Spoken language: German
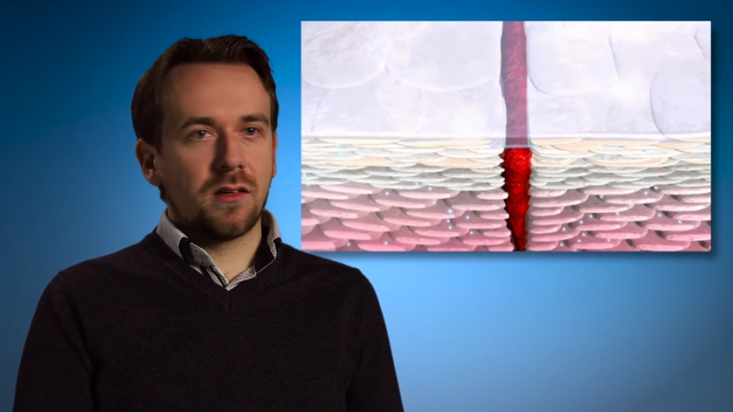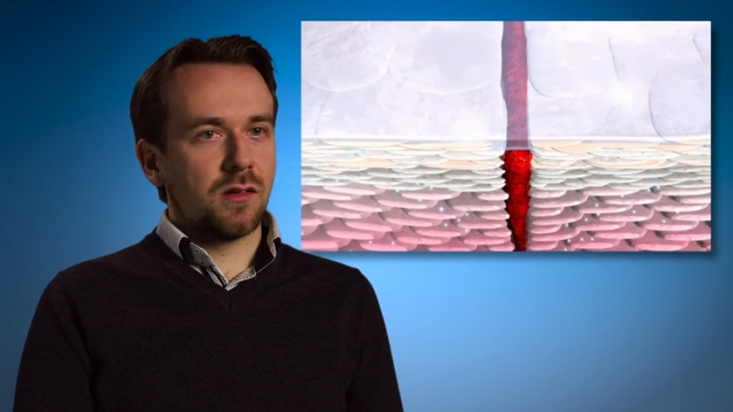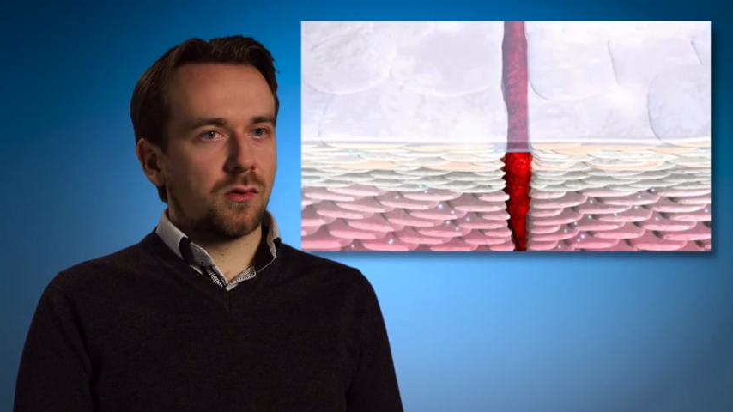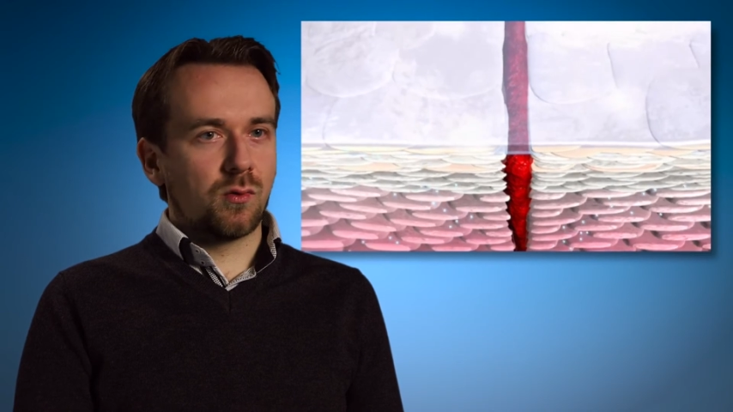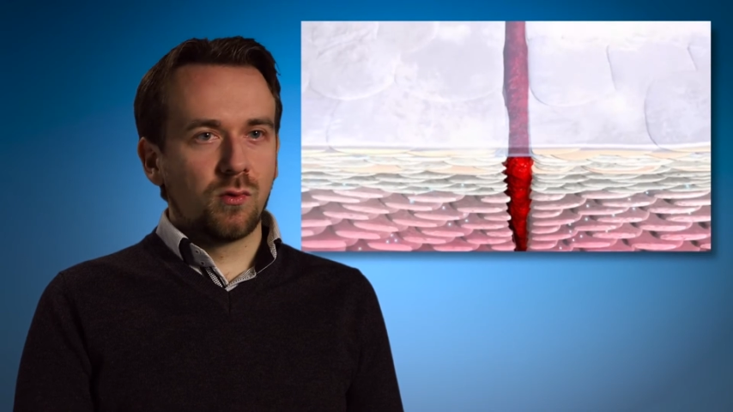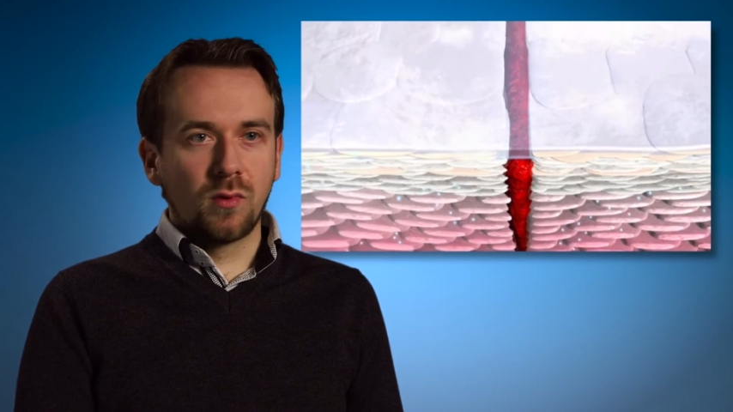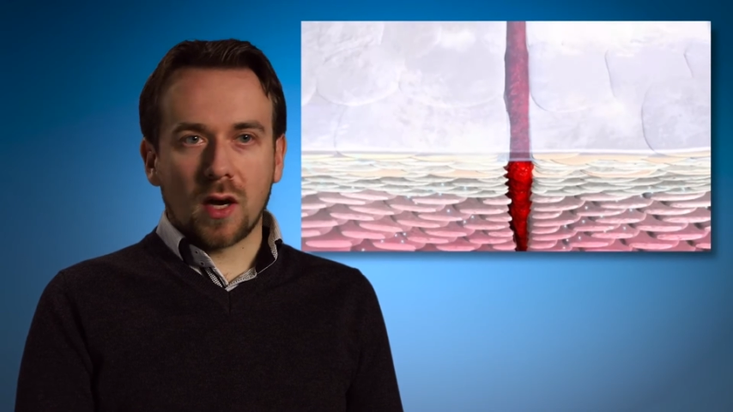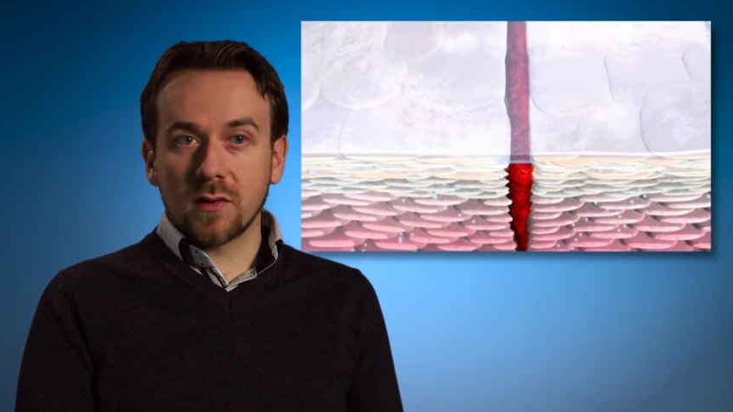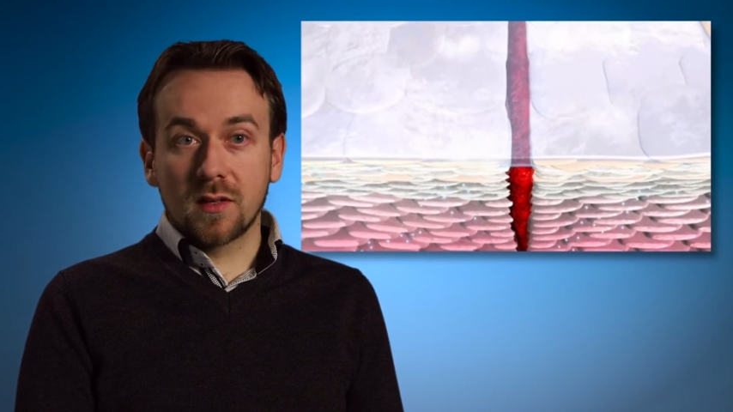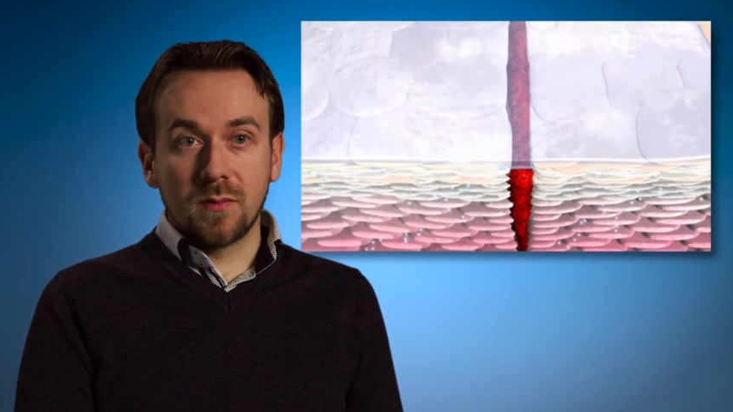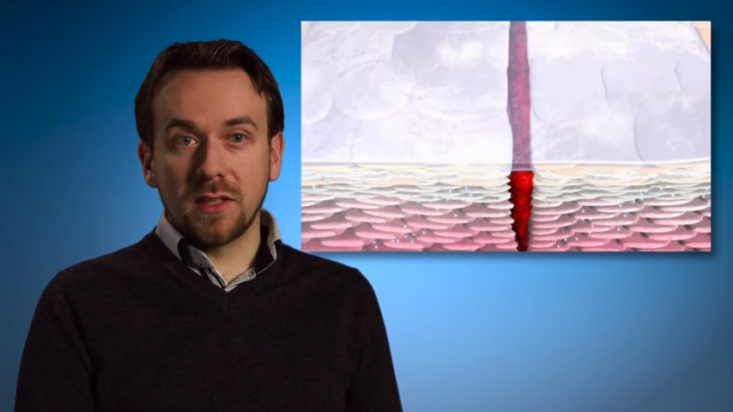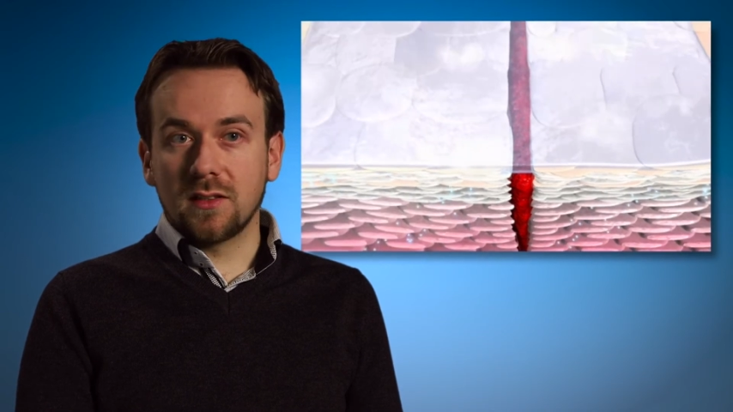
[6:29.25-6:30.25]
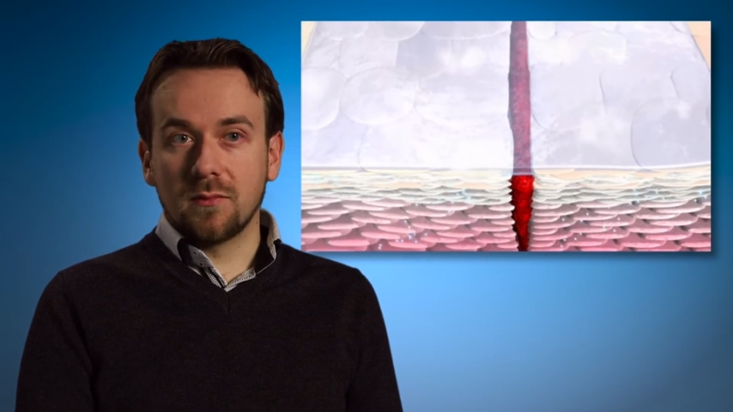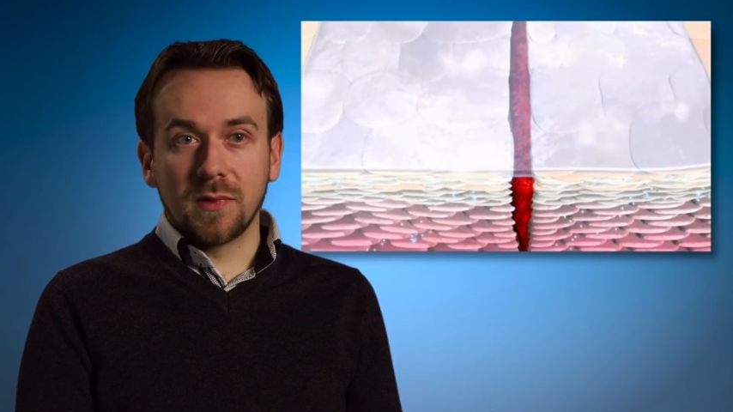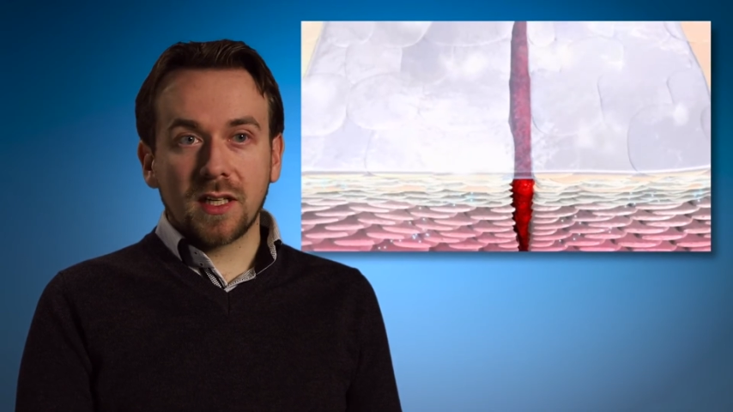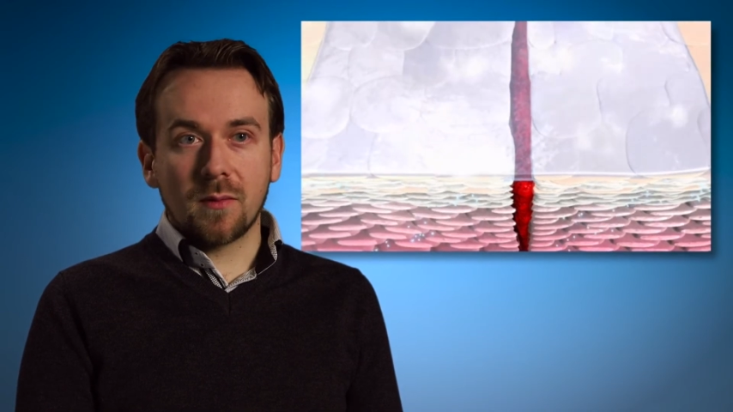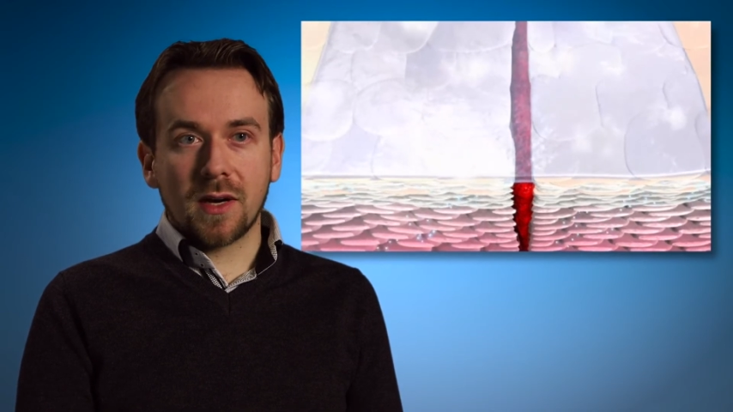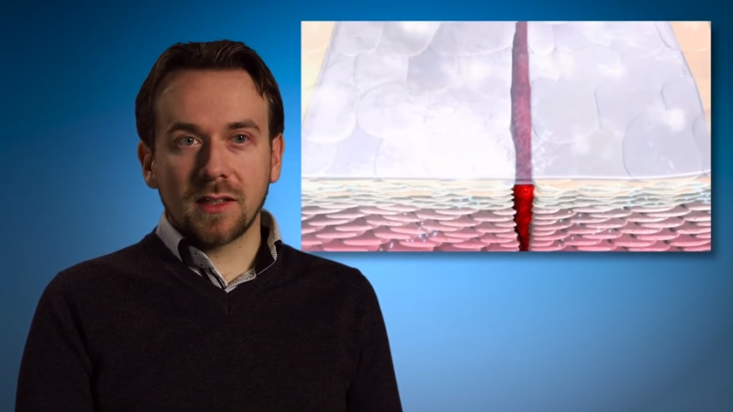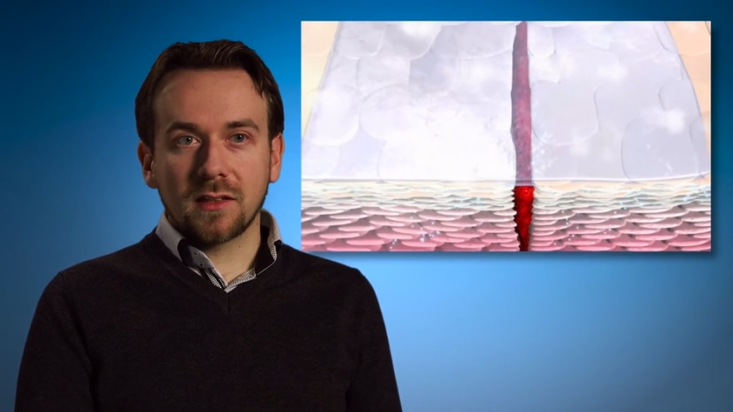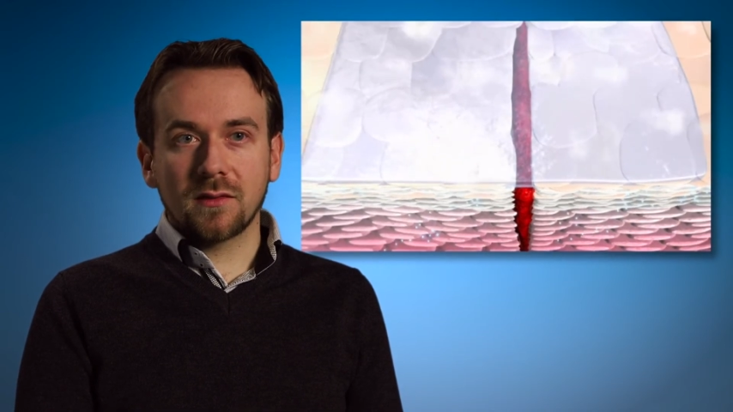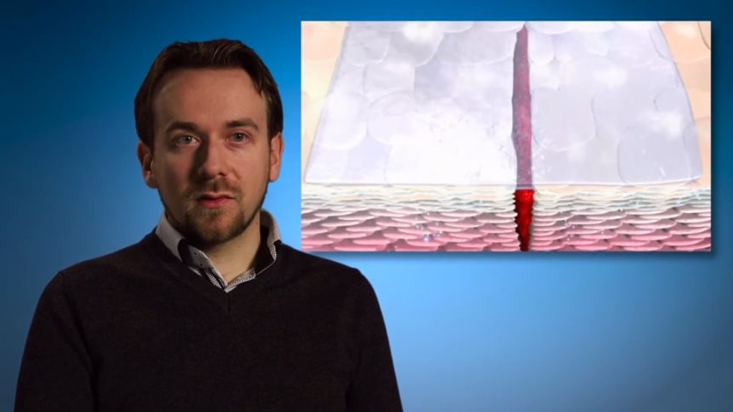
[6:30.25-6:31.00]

äh, gut ausgebildete Mitarbeiter